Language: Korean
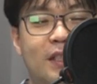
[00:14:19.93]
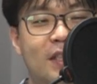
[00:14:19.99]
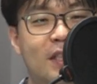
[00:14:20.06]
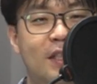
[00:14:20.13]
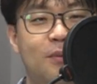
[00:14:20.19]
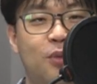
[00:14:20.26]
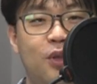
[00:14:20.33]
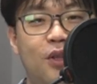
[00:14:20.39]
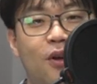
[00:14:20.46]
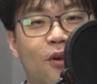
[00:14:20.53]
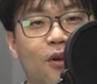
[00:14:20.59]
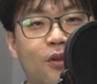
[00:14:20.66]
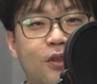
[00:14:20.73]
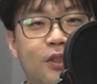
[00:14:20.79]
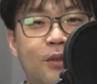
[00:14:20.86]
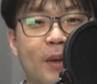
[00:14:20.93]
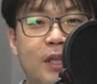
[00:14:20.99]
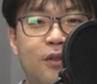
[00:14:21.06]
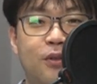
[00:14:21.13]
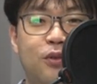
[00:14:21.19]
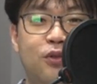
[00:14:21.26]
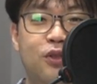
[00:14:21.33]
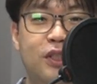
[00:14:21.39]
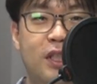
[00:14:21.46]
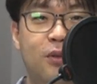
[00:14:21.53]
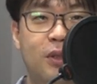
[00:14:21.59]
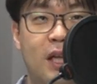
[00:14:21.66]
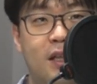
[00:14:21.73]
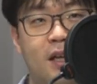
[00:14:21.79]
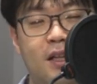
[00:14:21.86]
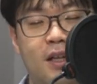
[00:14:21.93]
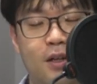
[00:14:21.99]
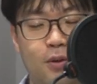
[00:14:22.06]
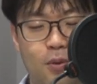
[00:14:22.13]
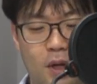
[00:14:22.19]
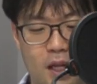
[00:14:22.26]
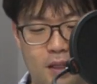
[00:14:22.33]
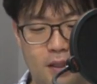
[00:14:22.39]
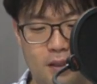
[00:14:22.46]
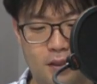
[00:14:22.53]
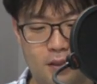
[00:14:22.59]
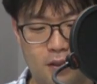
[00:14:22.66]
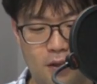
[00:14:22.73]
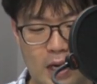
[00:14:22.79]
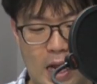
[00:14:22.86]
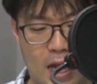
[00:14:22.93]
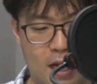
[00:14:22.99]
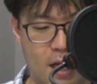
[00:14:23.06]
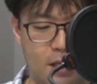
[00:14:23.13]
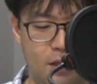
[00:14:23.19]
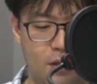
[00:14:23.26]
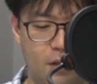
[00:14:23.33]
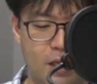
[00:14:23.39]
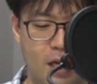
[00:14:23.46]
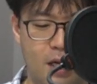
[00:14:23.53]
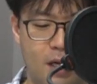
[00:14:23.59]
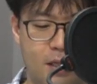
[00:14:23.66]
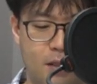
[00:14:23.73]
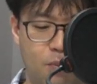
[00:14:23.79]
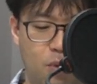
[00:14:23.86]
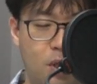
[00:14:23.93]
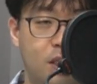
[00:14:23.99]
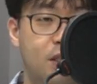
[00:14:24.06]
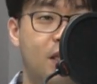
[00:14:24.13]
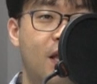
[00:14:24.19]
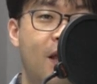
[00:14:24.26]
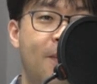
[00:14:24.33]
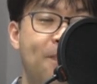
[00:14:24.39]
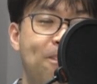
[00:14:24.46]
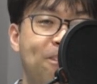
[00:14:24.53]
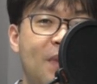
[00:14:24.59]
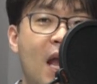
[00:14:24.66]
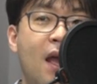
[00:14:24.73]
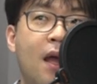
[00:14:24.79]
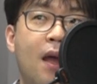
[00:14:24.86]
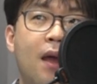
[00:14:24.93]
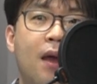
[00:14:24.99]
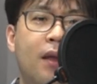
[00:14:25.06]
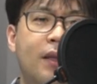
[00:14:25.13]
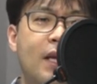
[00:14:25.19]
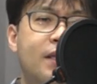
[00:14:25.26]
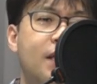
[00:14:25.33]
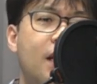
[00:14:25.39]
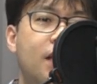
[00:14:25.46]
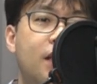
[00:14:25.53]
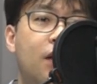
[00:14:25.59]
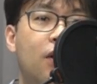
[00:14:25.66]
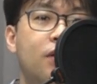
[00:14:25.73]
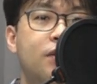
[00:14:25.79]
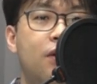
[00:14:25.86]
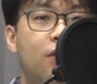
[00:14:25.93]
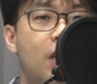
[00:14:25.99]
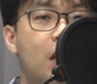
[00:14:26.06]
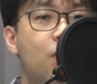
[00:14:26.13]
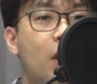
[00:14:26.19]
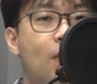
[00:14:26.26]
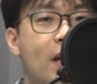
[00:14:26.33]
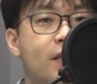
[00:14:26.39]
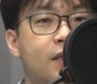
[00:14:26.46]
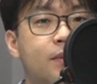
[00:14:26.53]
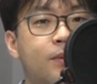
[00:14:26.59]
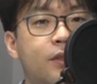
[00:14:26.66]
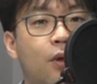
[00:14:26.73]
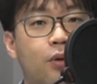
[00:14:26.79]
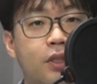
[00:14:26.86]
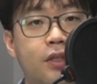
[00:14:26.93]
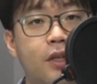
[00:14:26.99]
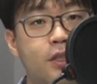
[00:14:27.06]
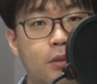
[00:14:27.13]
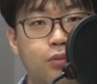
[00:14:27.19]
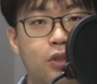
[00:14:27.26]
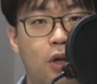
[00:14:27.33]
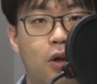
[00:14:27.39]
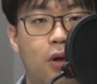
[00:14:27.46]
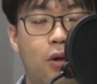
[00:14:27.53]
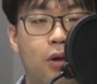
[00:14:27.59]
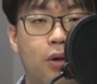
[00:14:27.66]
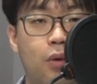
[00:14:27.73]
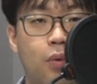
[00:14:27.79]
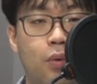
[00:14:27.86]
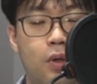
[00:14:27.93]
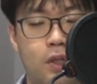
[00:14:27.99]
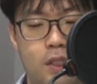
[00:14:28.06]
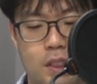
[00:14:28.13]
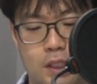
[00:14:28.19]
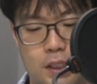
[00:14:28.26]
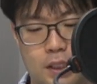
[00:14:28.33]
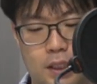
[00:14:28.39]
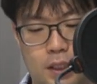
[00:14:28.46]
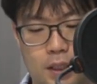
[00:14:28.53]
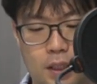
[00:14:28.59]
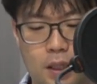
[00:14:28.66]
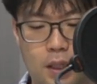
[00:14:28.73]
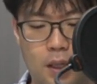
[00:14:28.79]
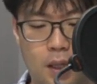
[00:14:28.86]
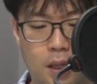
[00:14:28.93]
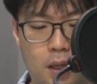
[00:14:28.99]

지능이니 뭐 이런 것들마저도 숫자로 나타내려고 하는 그런 강한 경향을 보이는데 대체 이런 성향과 관습은 어디에서부터 온 것인지